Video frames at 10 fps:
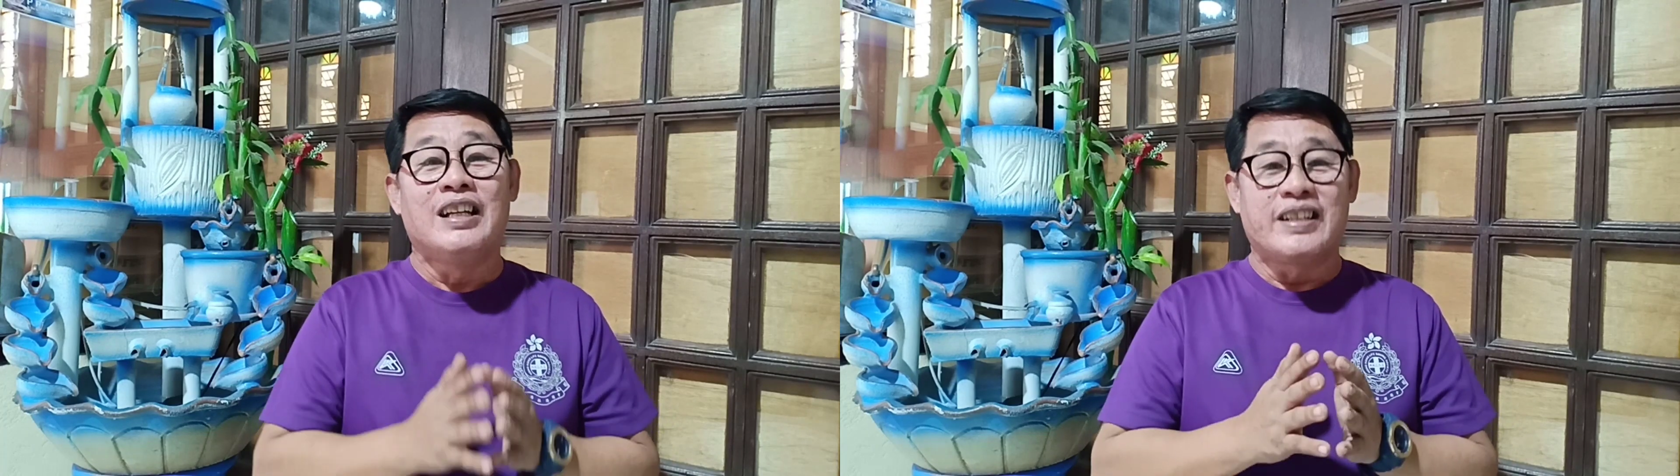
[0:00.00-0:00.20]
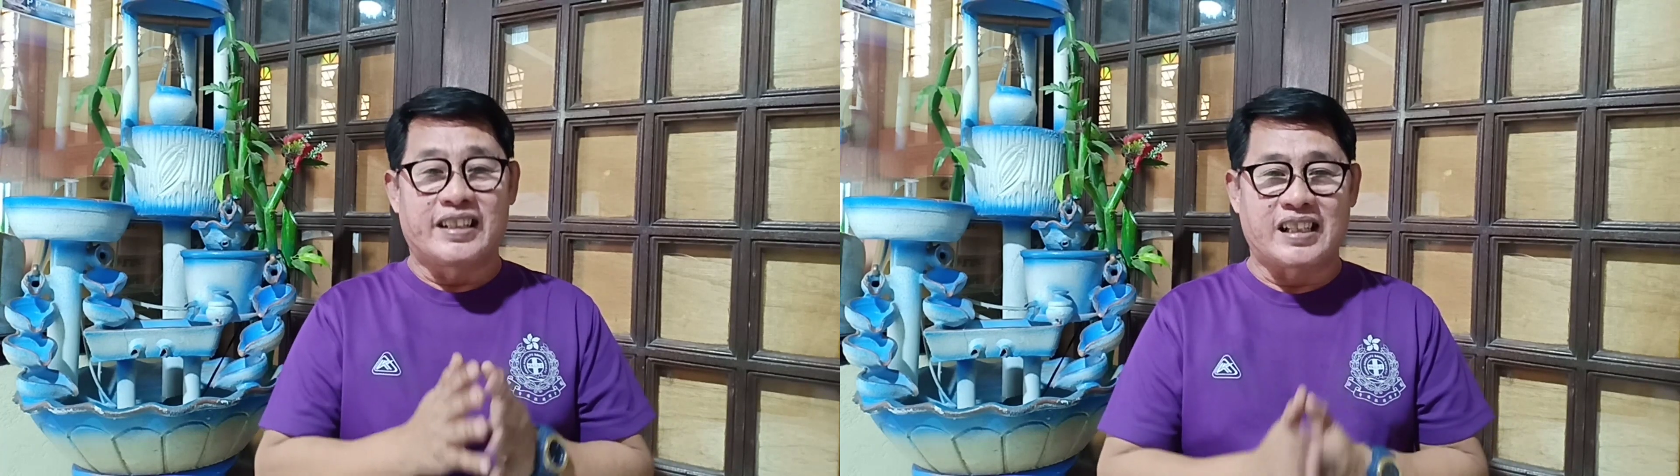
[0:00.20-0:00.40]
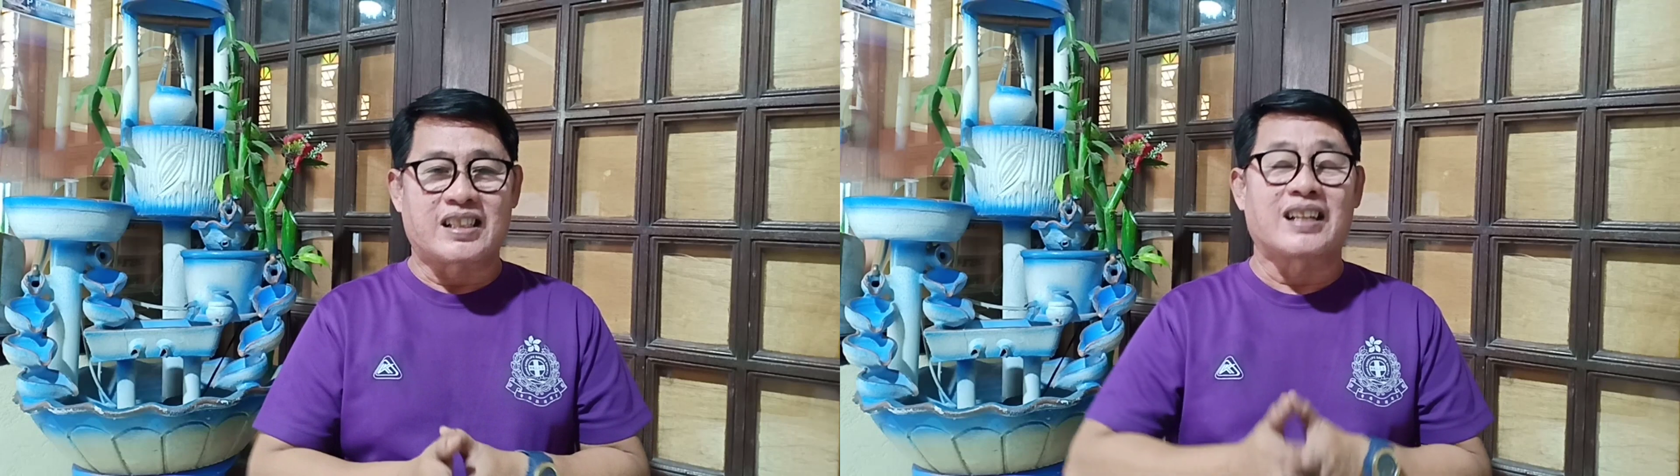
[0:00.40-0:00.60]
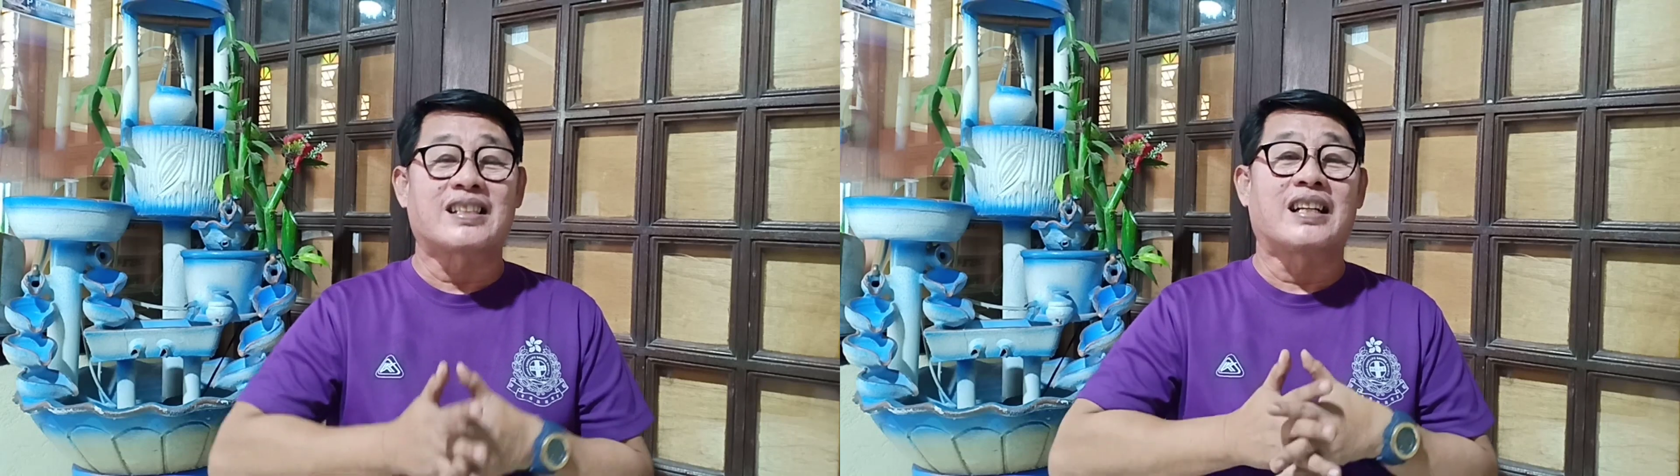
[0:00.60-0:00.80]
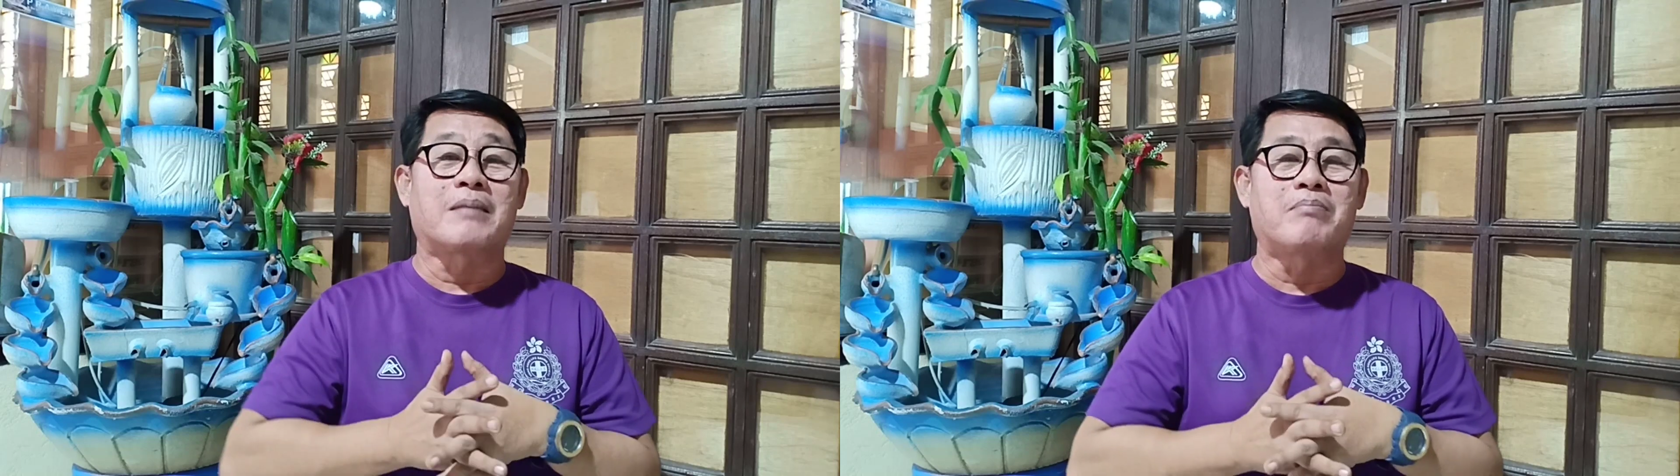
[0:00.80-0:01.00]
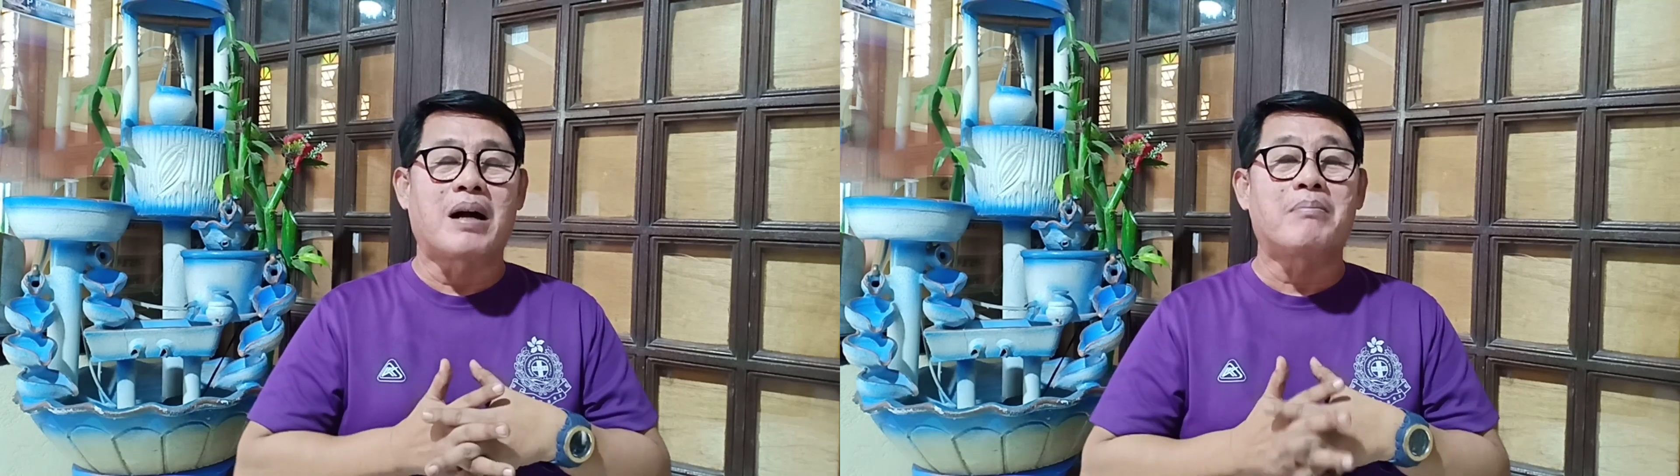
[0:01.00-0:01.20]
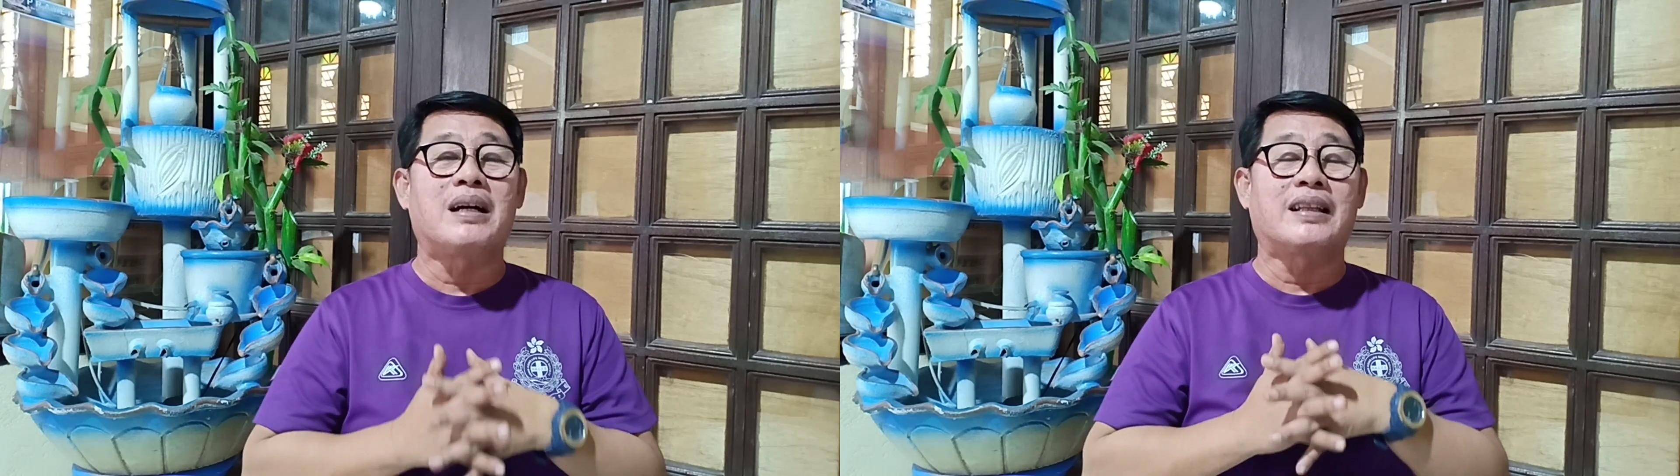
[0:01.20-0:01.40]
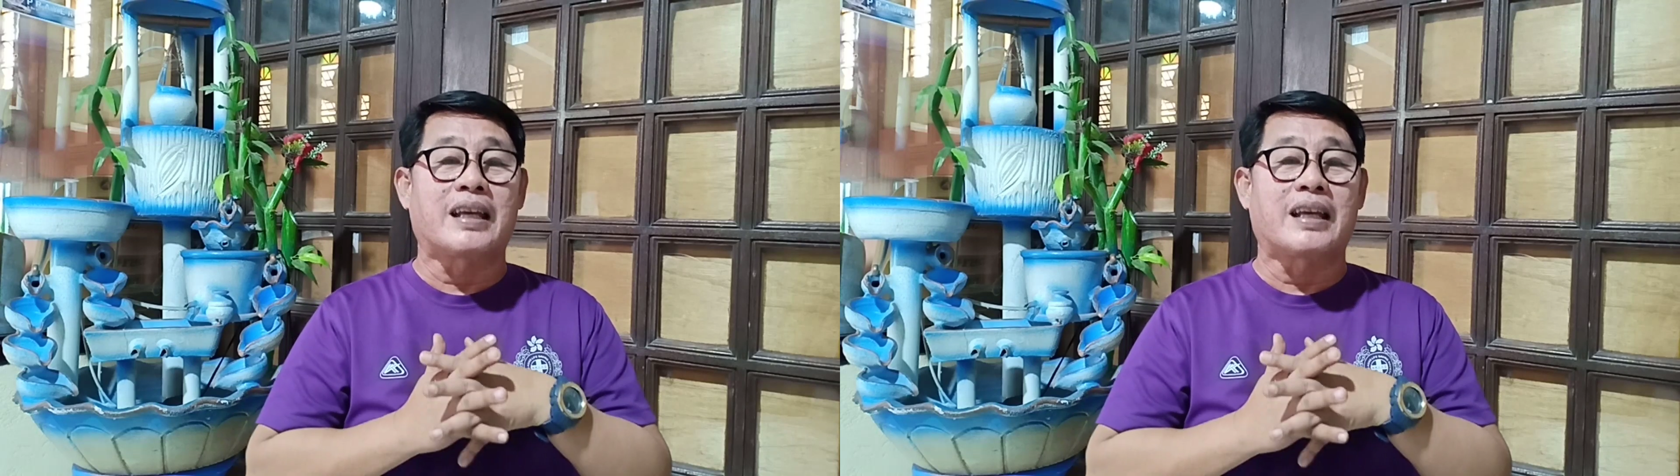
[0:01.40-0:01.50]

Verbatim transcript: isa siya sa nagmamahal